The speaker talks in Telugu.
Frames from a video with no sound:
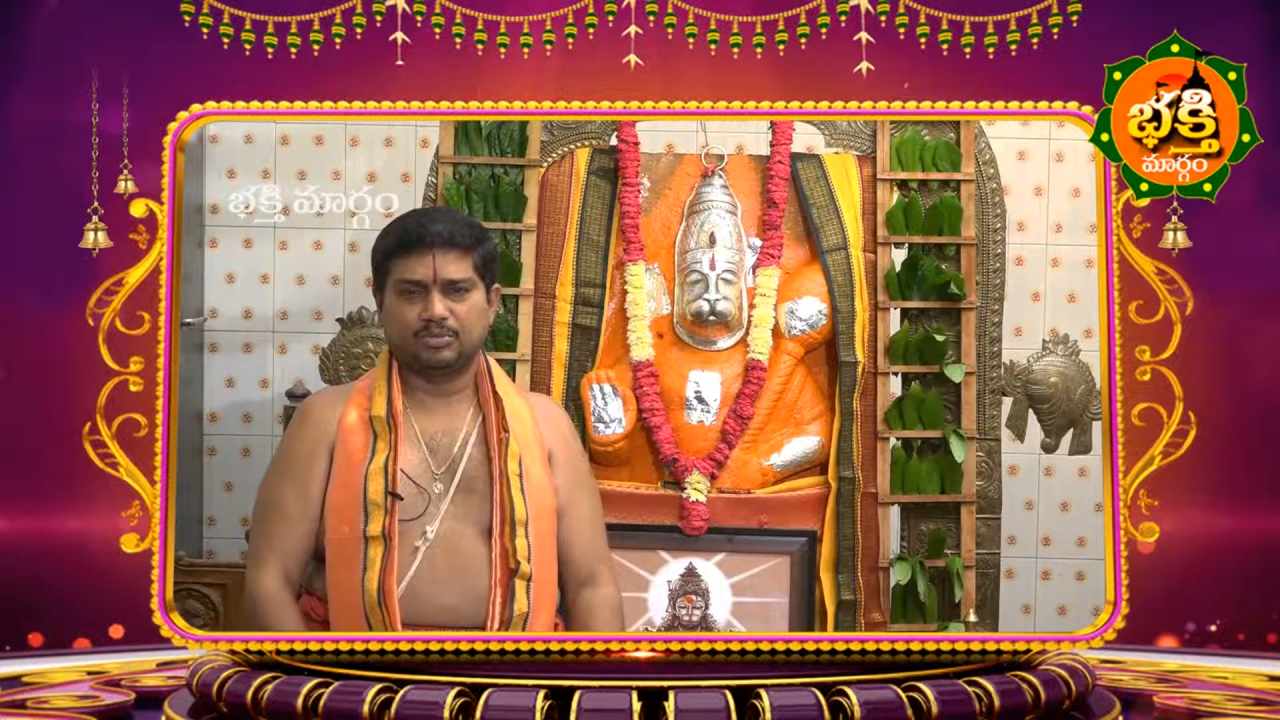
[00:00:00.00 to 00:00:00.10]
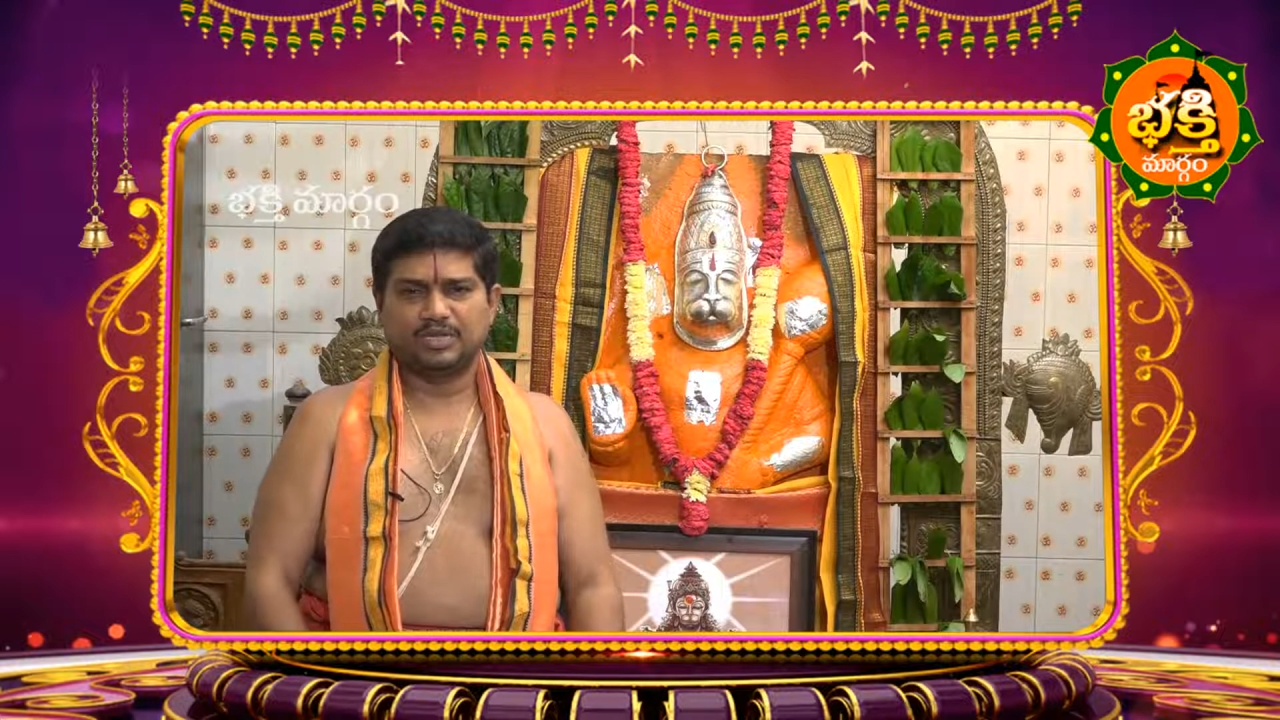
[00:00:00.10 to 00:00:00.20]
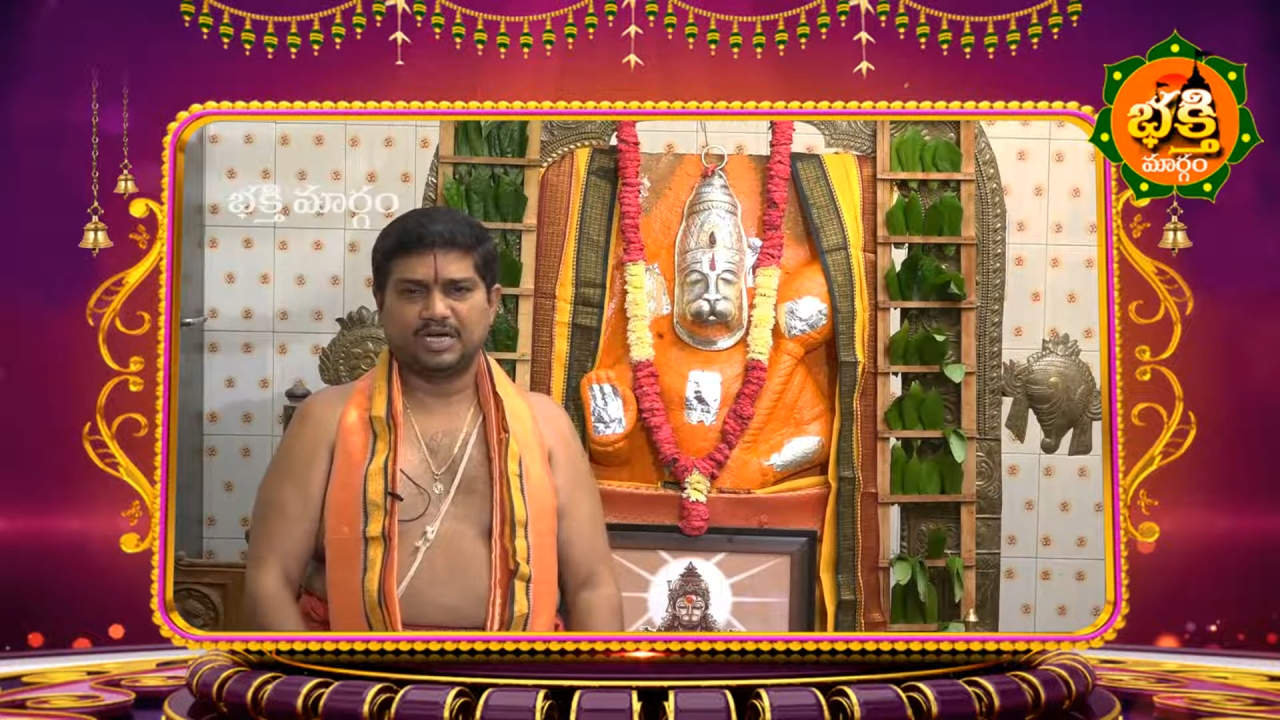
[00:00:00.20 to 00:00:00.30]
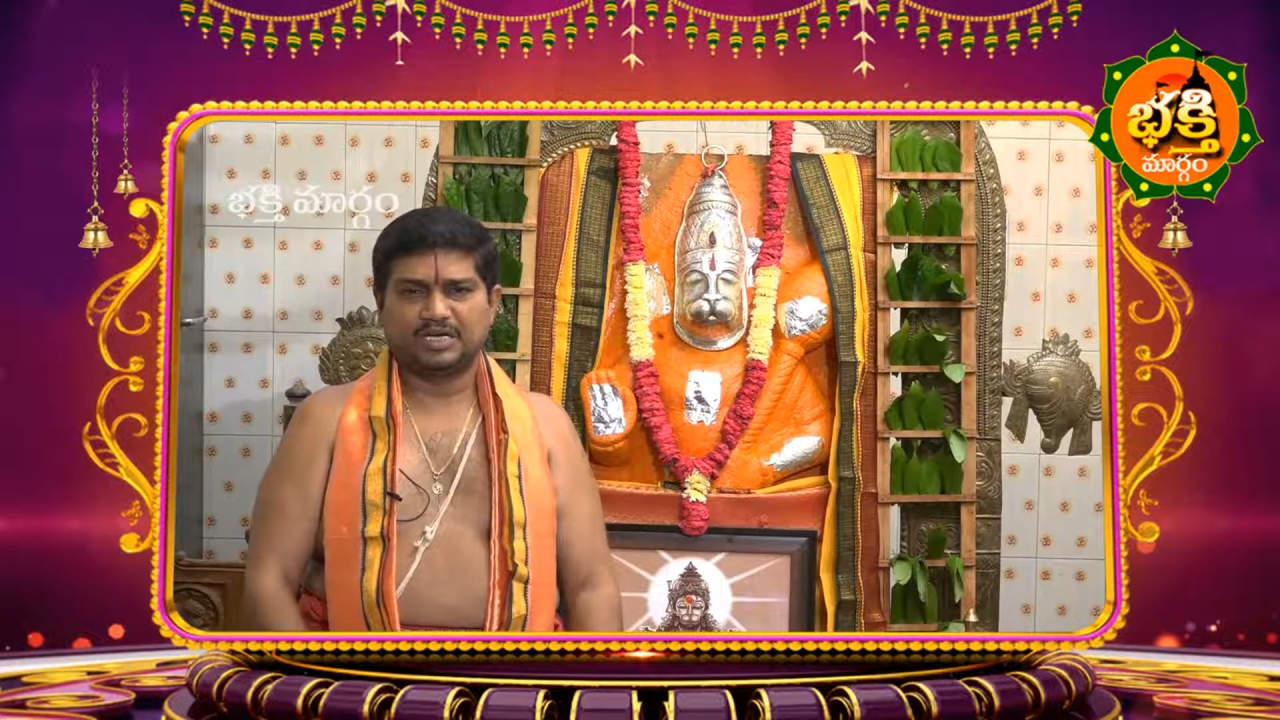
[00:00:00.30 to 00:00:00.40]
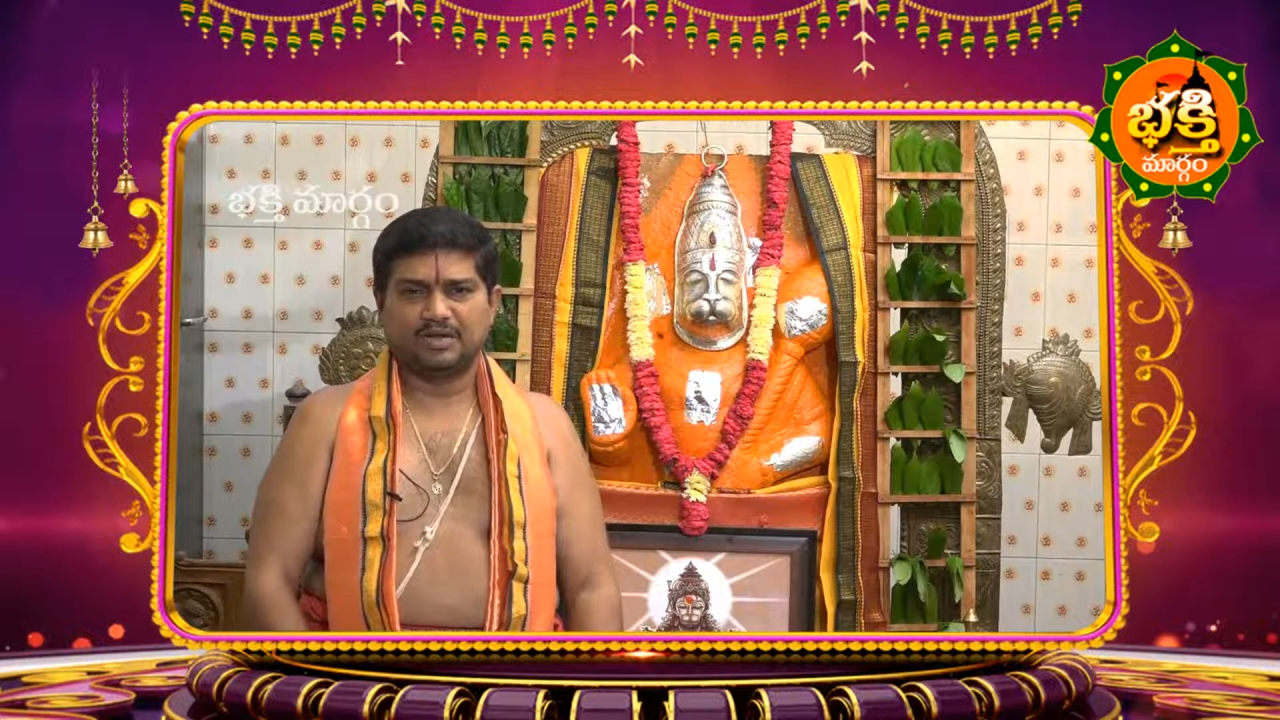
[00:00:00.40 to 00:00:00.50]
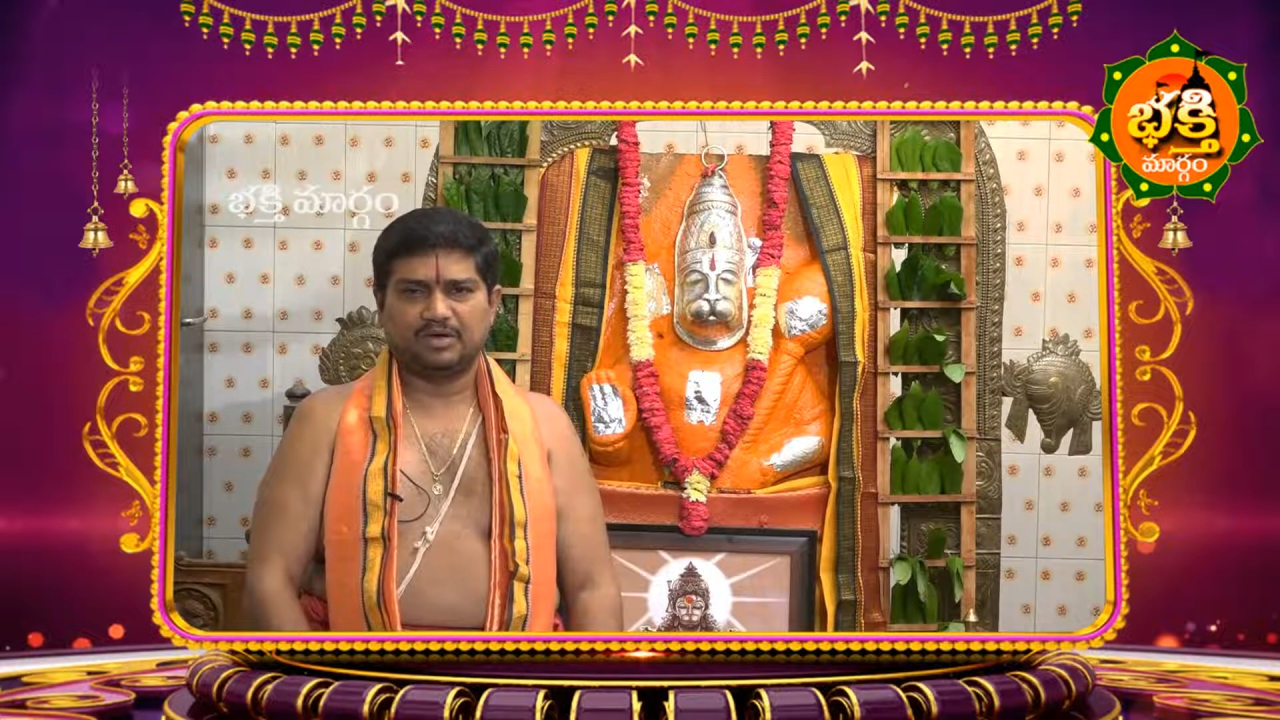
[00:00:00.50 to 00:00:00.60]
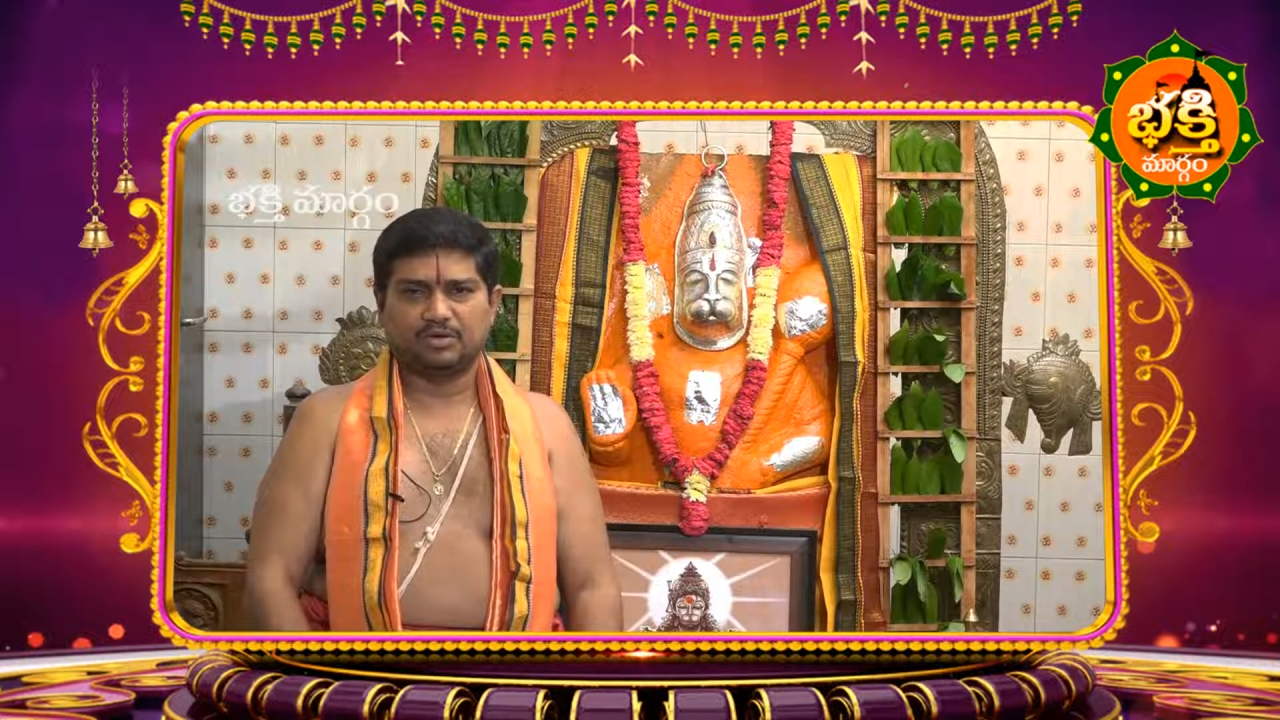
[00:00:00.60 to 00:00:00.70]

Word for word: తొమ్మిది గంటల